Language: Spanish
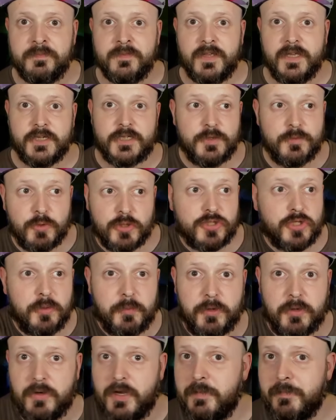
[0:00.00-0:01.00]
Ese es vuestro
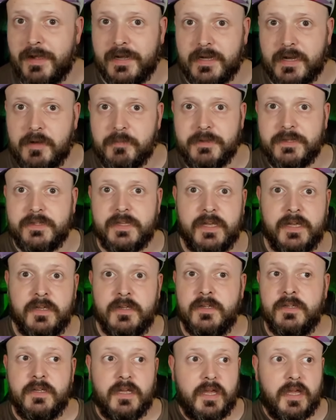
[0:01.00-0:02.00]
problema, realmente
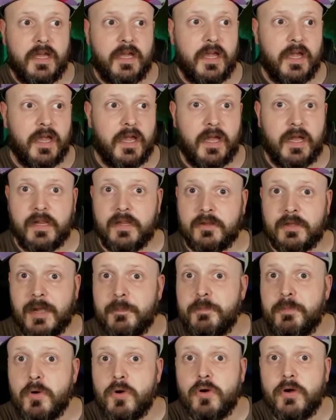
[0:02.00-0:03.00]
eh,
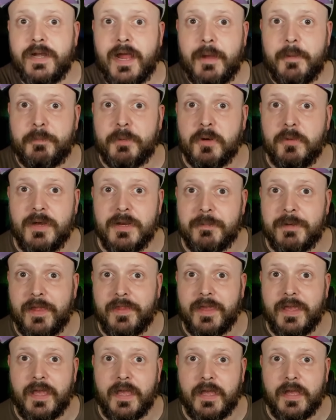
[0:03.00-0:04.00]
tampoco era problema
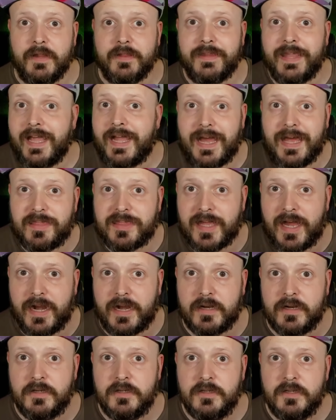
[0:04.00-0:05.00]
de, de
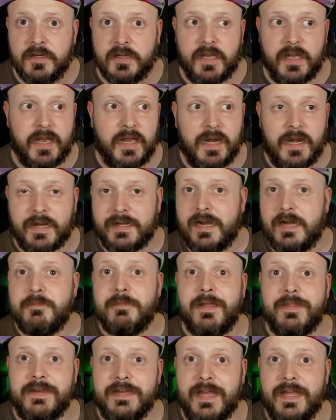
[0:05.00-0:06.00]
Hazard que el Real Madrid